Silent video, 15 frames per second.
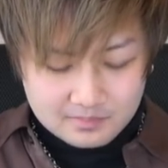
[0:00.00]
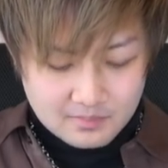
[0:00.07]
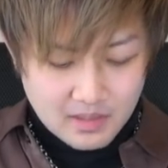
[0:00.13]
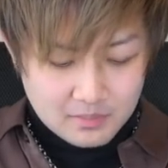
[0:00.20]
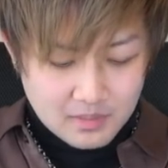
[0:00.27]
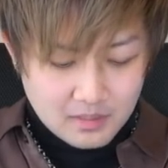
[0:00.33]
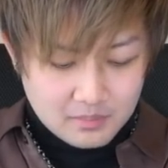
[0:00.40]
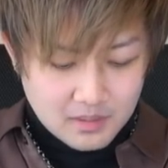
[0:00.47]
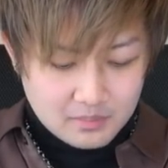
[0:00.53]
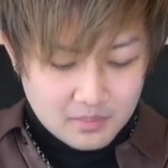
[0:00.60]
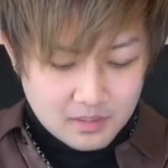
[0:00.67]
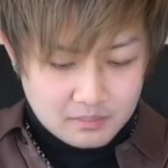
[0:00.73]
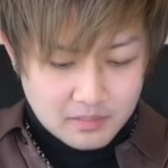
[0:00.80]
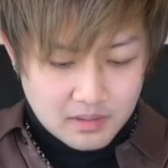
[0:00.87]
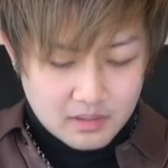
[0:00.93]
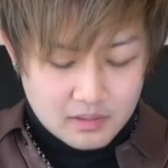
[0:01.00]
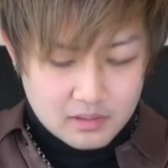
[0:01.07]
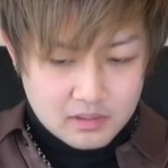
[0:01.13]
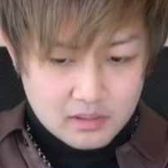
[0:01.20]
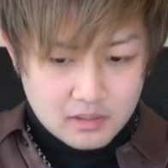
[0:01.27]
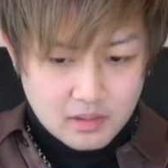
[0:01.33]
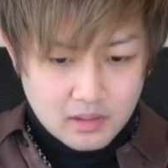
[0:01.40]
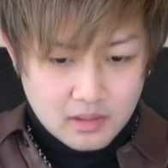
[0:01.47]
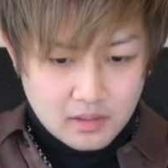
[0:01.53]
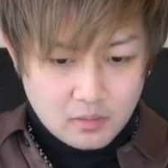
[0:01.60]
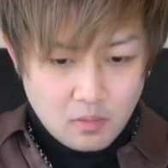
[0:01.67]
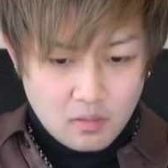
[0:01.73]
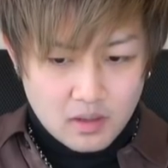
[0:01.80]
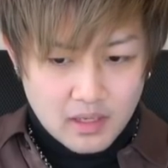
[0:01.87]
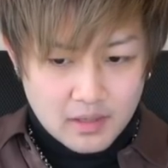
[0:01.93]
まあまあまあまあまあ
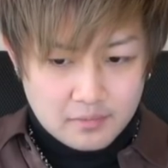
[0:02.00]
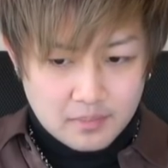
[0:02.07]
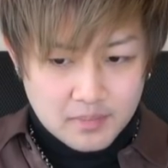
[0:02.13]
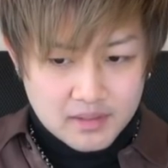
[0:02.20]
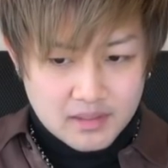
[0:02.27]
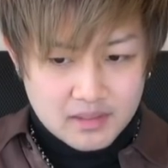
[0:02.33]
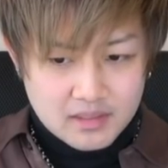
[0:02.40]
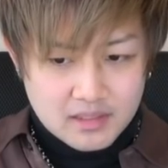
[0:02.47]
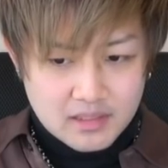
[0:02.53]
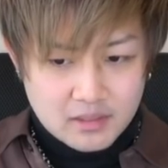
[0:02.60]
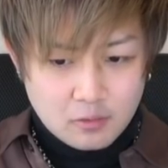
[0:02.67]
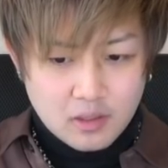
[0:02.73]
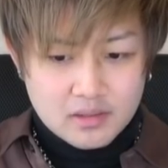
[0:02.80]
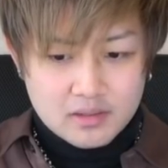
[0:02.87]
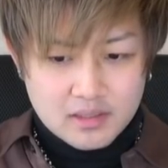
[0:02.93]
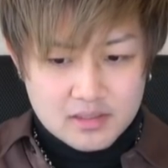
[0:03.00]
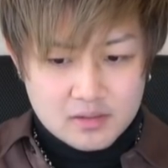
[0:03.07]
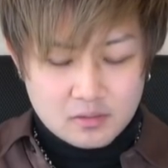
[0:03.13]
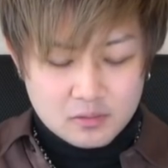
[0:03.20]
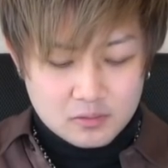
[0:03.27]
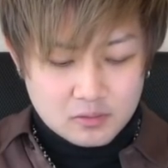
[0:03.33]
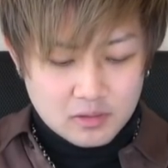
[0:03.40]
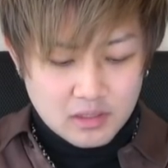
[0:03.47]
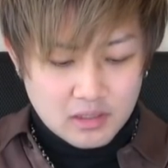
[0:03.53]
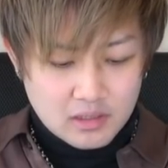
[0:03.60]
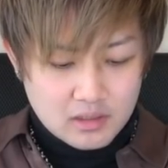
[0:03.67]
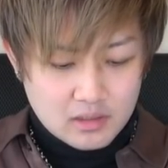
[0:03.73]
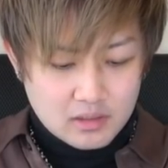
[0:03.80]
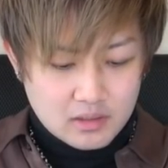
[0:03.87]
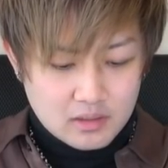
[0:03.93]
今回はまた引き良かったです本当に
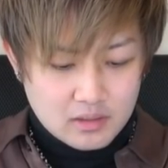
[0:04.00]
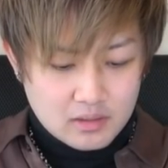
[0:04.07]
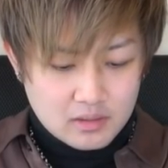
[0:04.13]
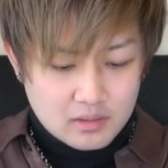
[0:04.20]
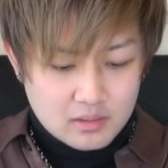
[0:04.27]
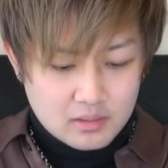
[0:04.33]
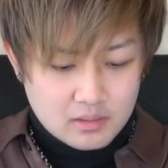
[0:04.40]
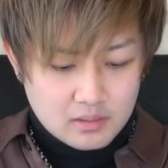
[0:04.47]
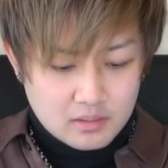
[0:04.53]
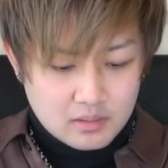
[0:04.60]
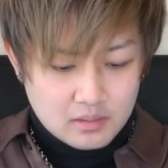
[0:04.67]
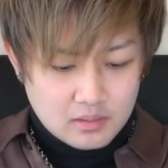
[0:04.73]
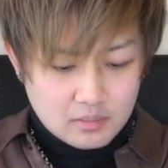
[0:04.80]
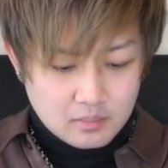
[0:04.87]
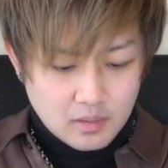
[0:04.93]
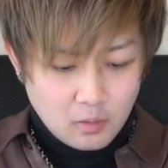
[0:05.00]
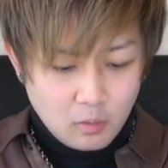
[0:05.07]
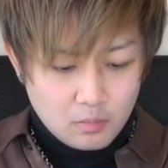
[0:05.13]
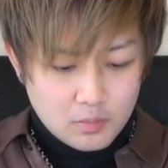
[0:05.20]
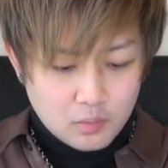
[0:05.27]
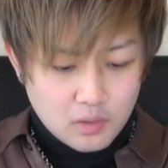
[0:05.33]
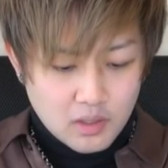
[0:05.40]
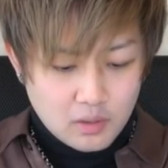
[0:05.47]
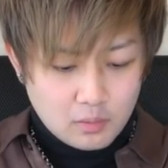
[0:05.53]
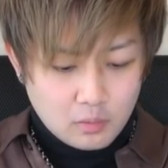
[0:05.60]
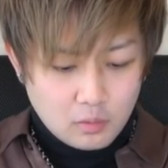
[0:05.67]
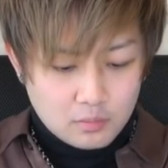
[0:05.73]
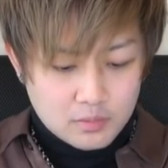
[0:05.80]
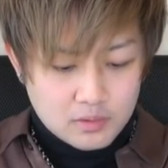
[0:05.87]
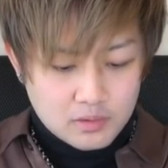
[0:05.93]
まあ、オーブ
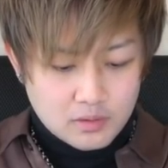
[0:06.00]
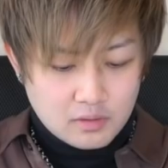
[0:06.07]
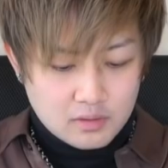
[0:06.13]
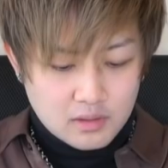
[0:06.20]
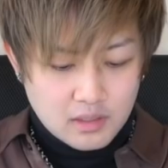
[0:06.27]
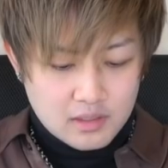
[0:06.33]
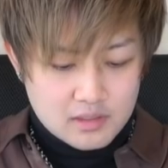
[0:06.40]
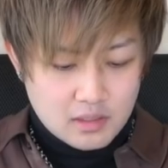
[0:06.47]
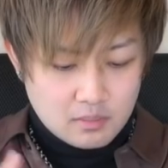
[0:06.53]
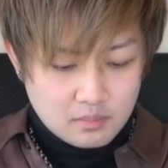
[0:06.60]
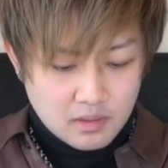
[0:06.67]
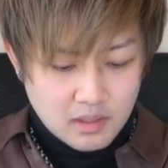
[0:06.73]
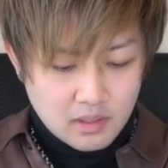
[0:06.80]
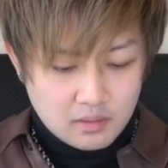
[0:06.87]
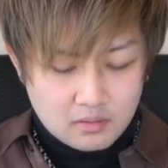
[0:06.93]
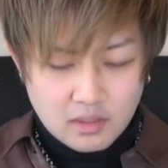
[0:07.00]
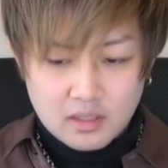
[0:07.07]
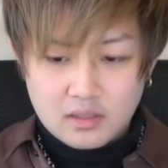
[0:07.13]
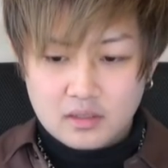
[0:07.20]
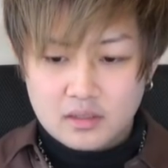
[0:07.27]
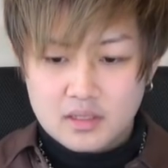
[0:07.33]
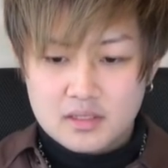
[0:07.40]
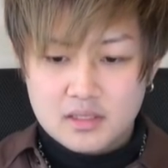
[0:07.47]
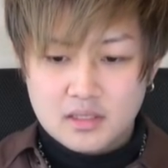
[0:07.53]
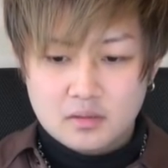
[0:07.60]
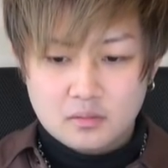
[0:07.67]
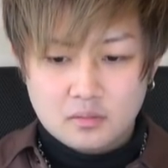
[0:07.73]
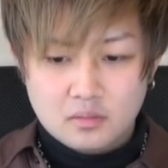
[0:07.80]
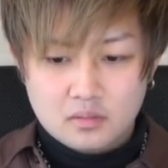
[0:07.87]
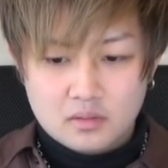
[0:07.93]
500個分って言ったら3万円ぐらいなんですけ
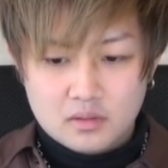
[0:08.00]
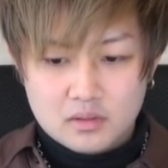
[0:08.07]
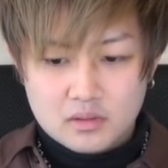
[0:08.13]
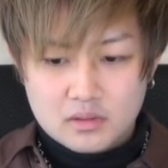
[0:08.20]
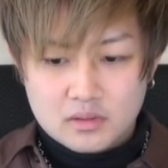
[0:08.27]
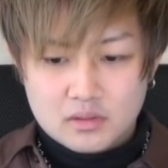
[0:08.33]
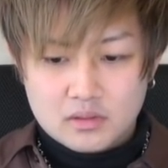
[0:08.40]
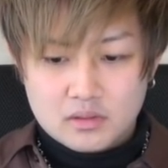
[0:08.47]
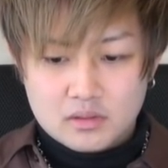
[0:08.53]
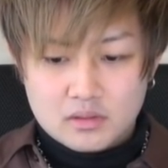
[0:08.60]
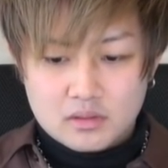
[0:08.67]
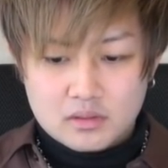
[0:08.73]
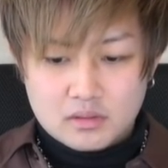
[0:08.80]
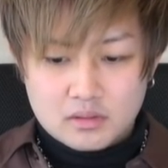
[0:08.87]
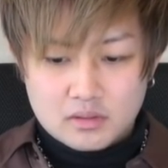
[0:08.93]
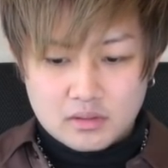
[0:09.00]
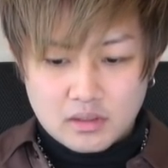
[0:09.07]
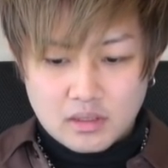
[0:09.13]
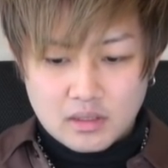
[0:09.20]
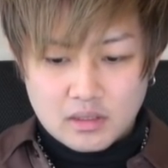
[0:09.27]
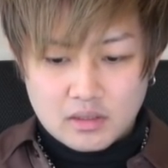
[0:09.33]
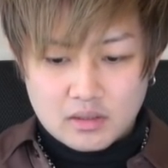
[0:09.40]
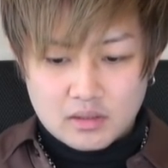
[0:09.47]
どね